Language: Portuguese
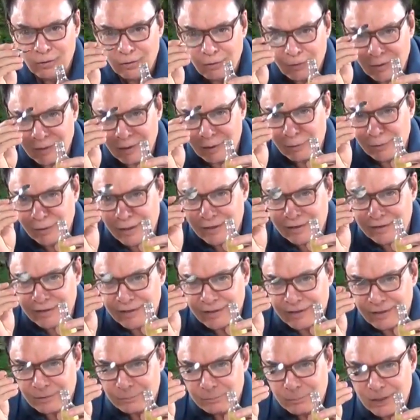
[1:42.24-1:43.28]
olha a
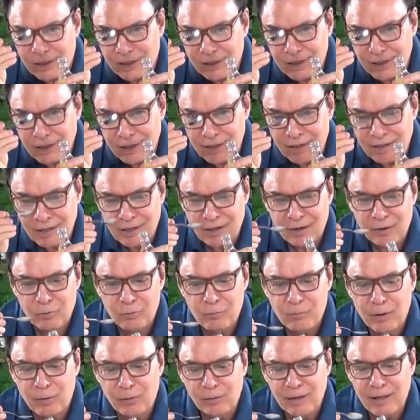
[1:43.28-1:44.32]
colherinha, pequenininha,
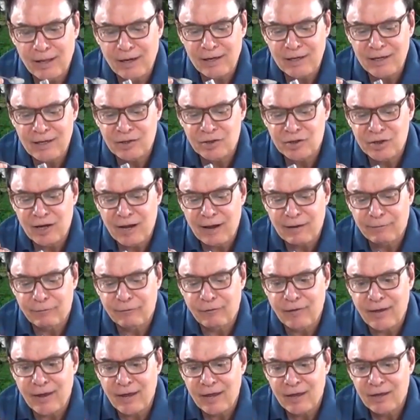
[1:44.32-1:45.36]
uma colherinha de
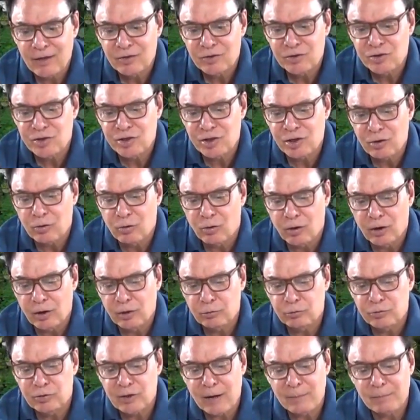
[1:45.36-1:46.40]
café de
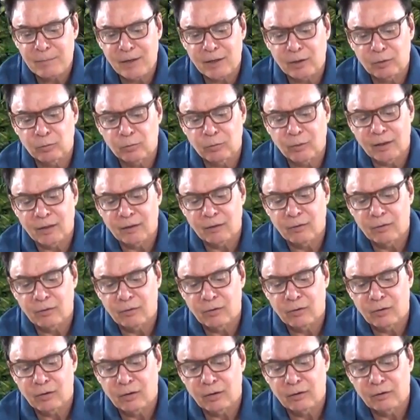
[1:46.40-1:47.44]
óleo de amêndoa.
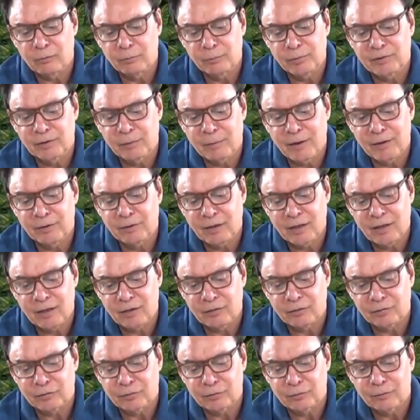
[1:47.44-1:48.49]
Ó, não precisa mais do que
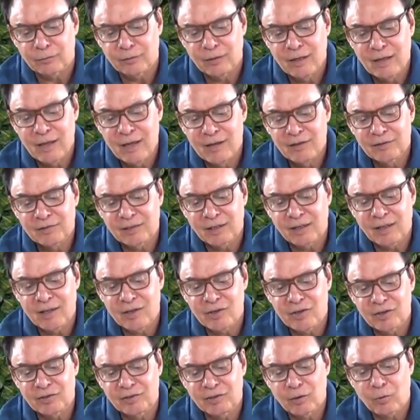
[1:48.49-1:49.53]
isso. Isso aqui,
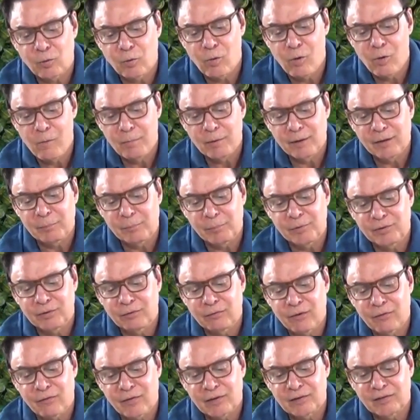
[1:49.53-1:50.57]
gente, você compra, depois você
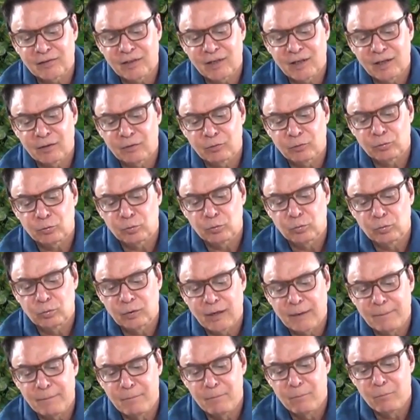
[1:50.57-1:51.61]
vai fazendo,
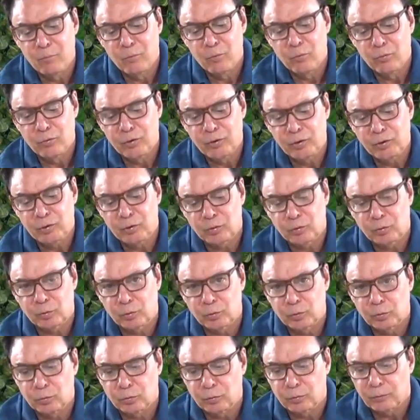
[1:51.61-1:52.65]
dura
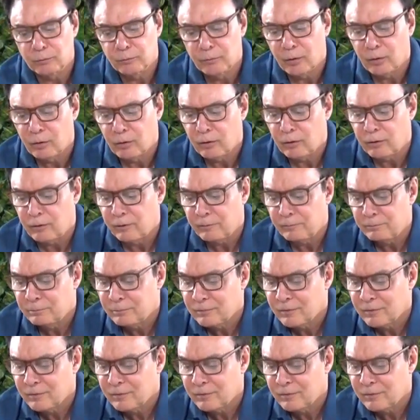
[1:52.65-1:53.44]
muito. Ó,